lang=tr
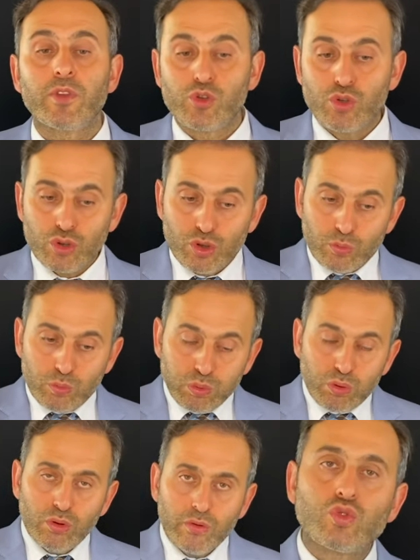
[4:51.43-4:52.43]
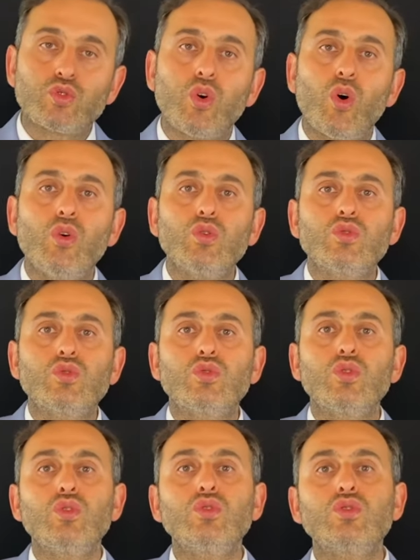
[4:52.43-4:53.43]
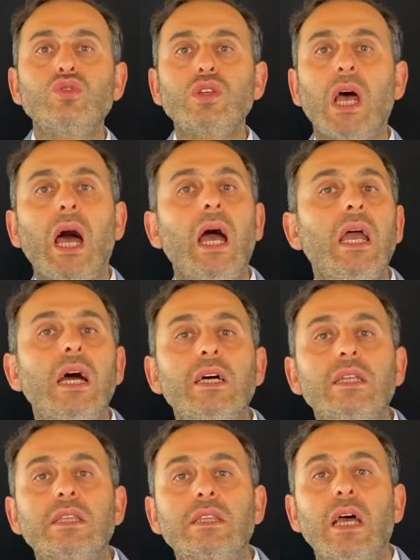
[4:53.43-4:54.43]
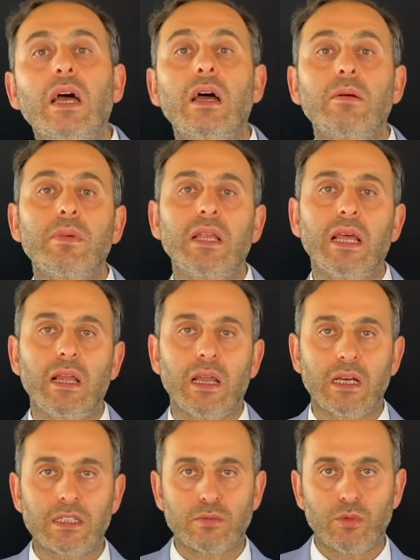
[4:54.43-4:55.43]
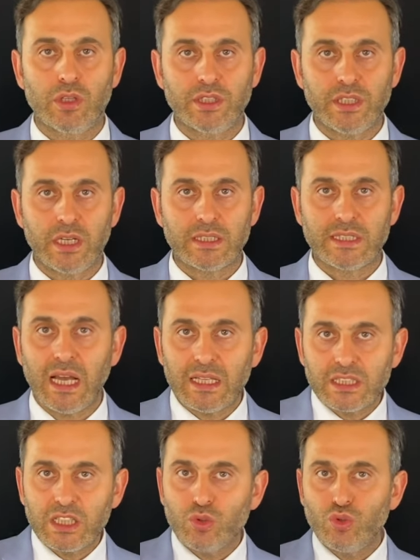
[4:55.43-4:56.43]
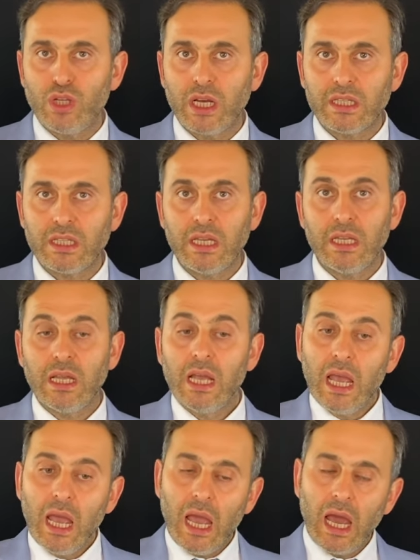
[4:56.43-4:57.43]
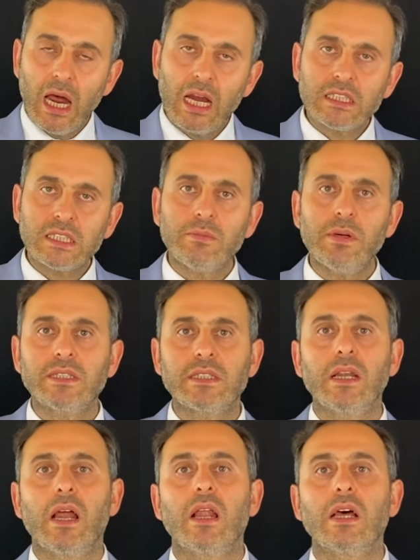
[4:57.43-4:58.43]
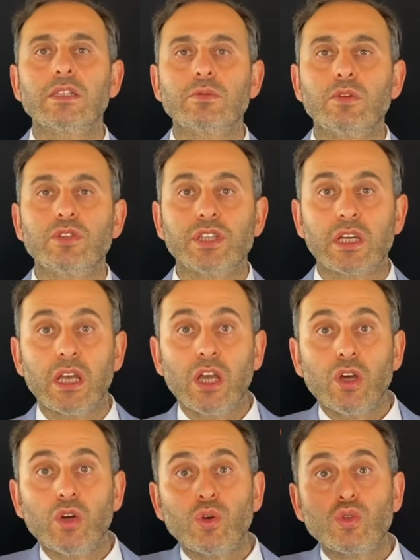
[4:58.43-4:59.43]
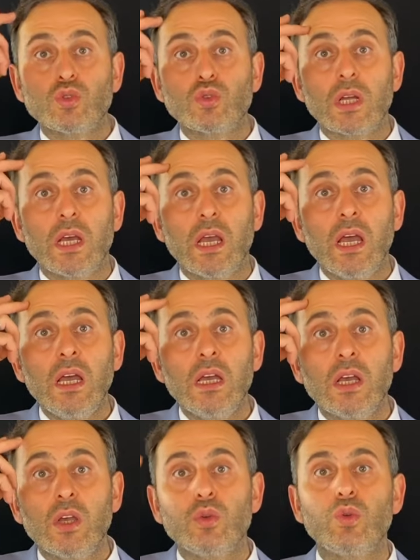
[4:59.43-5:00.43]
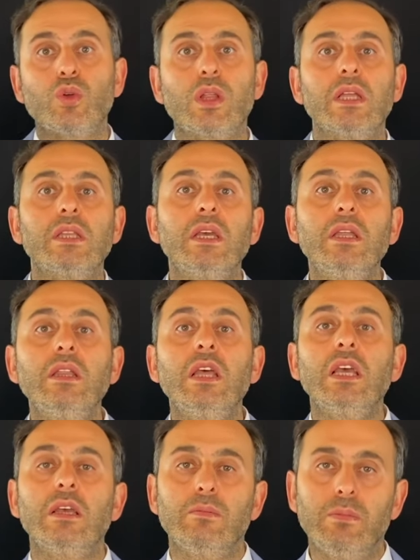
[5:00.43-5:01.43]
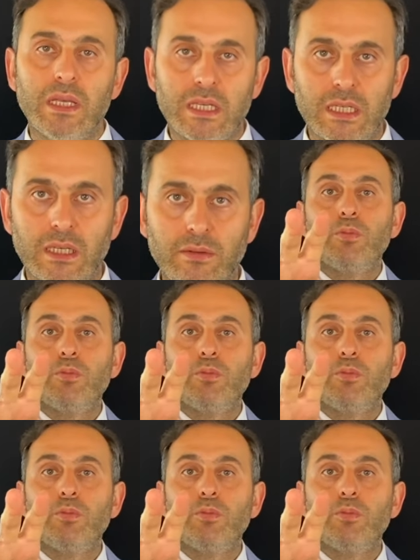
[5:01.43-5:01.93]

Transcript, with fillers: Çünkü bu sonsuz hayatta bile lazım olacak. Sadece dünyada değil. Her zaman sana lazım olacak. Şuraya yüklediğin bilgi.